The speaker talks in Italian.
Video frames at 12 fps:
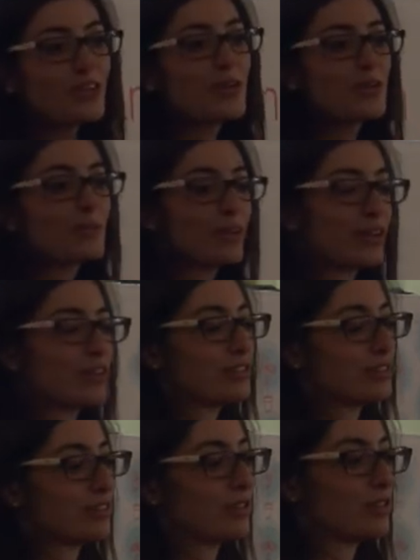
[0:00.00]
i giovani alla
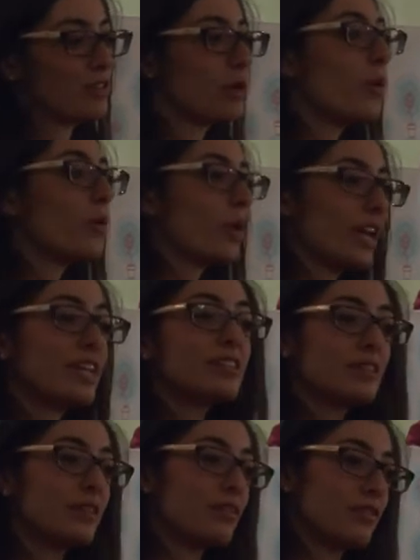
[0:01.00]
tematica
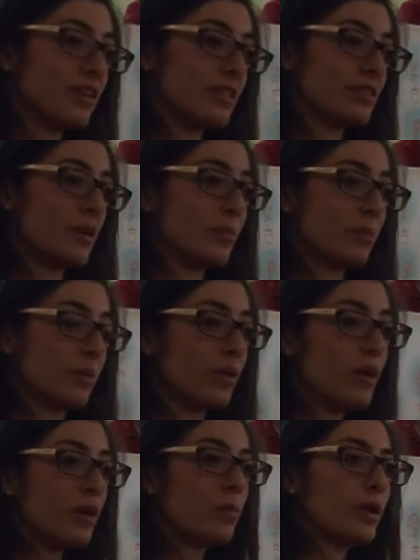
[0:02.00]
eh, delle
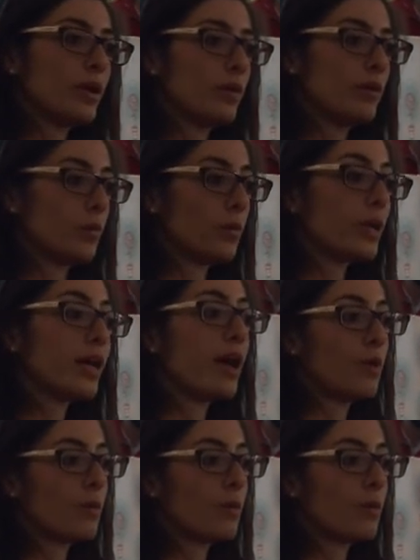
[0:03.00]
migrazioni, c'è anche il fatto che è